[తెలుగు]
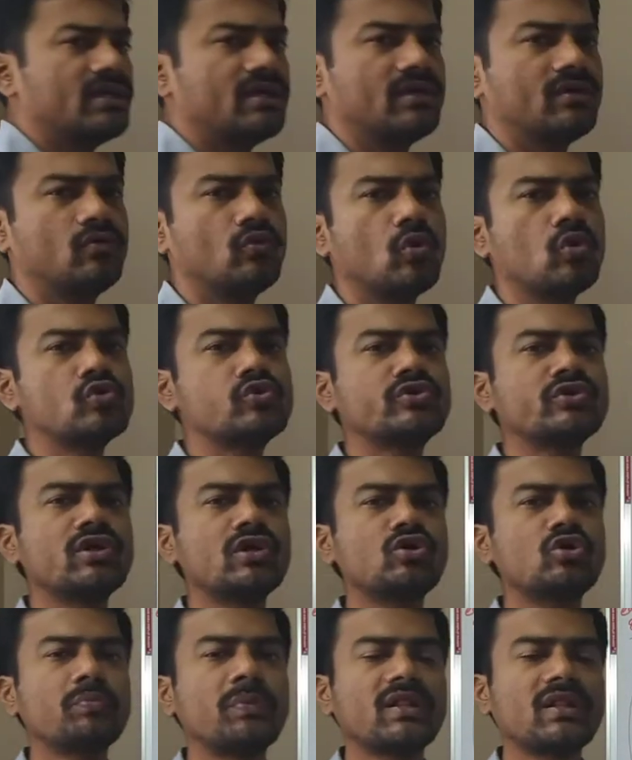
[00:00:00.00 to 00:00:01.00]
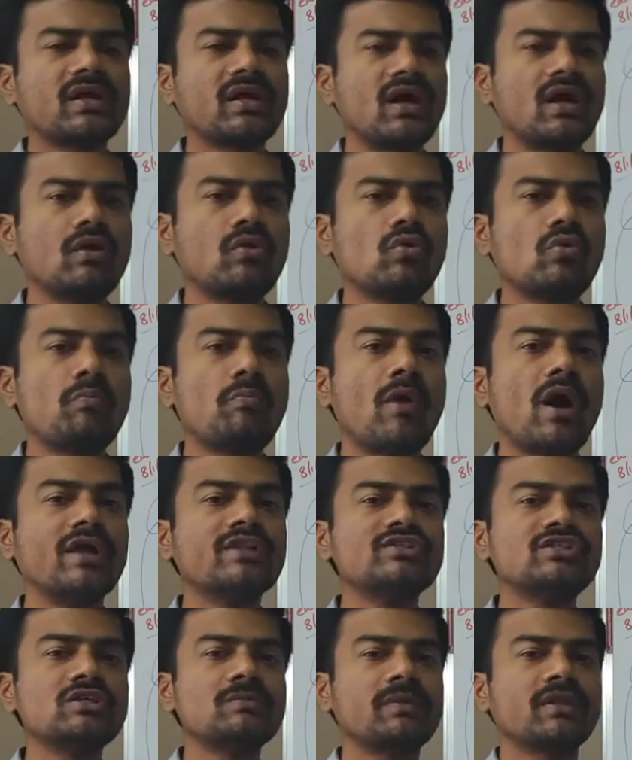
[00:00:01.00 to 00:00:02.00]
ఈ గొలుసు కట్టు పథకాలు
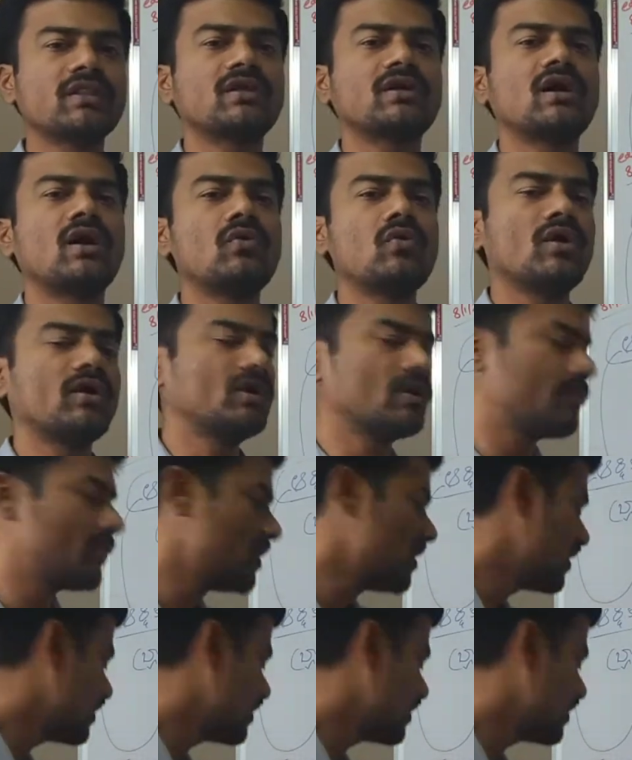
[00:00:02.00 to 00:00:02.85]
పాంజీ పథకాలు అంటాం